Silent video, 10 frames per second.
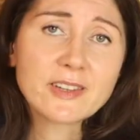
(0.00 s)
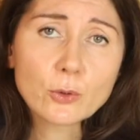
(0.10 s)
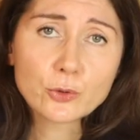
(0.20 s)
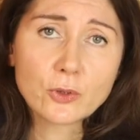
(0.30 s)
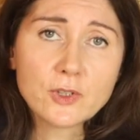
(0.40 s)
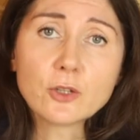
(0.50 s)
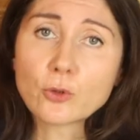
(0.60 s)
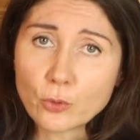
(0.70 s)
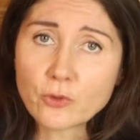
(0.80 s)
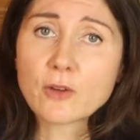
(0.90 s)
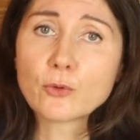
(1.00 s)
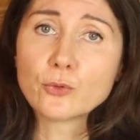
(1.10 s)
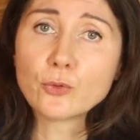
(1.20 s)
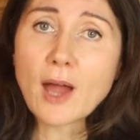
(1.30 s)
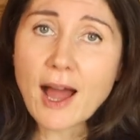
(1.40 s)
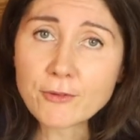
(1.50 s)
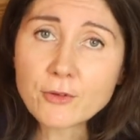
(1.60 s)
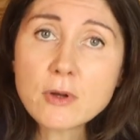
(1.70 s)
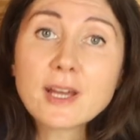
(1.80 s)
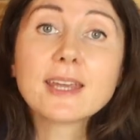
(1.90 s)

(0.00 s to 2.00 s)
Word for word: sérotonine que nous avons vue avant